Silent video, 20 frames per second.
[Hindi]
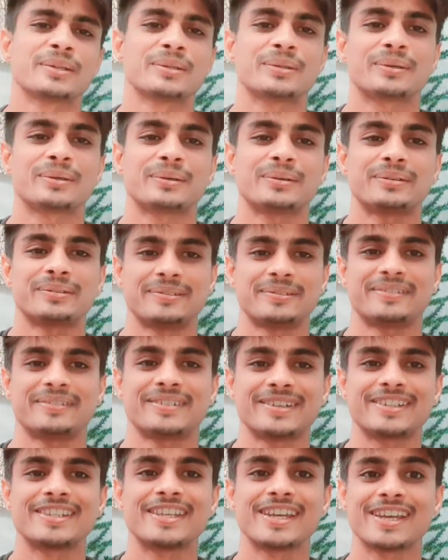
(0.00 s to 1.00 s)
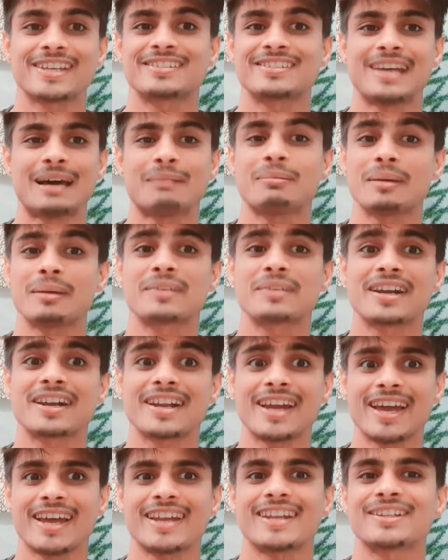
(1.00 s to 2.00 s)
तो देश डेवलप कर
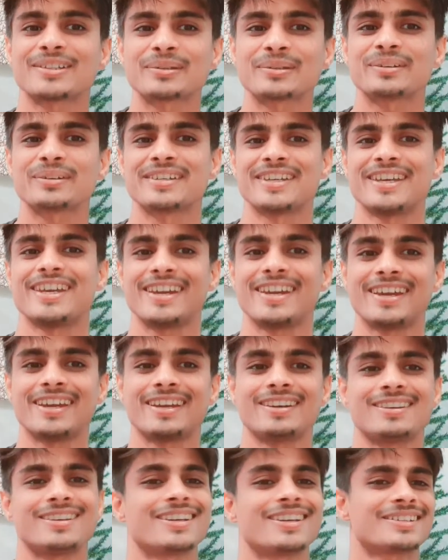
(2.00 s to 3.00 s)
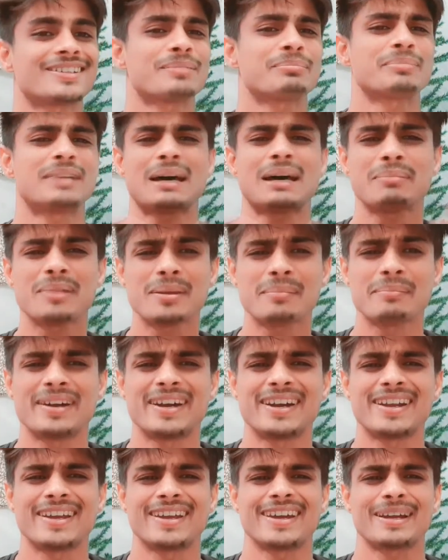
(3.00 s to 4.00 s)
रहा है ना तो ये ये सब
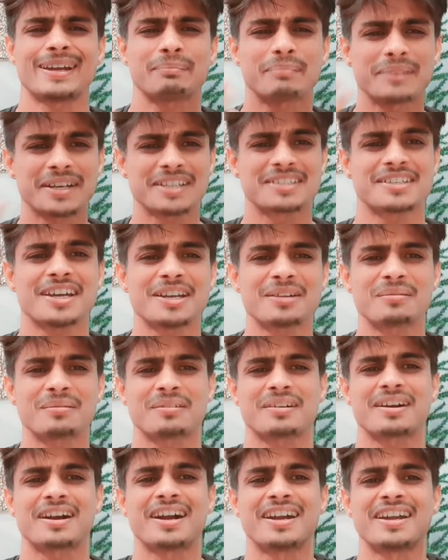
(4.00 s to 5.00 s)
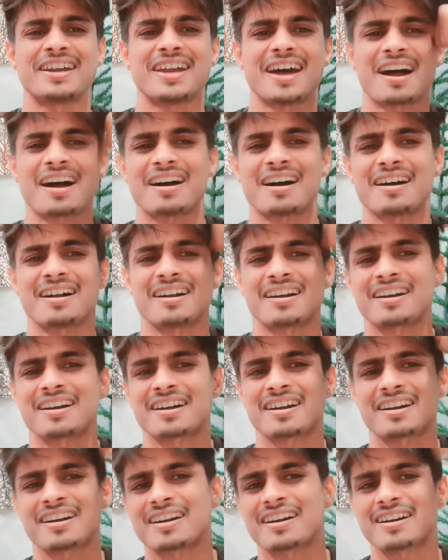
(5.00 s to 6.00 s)
डेवलपमेंट है यार पहचानो घंटा
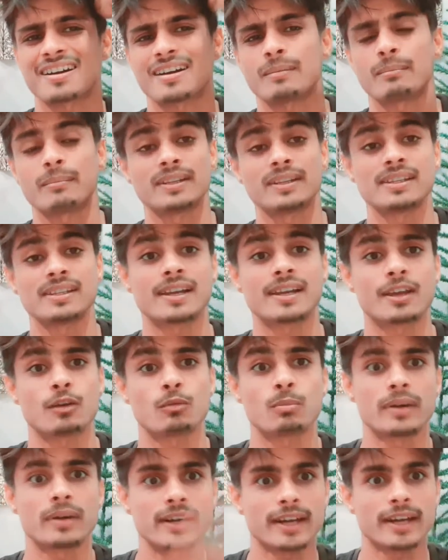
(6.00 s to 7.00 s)
मंदिर के ऊपर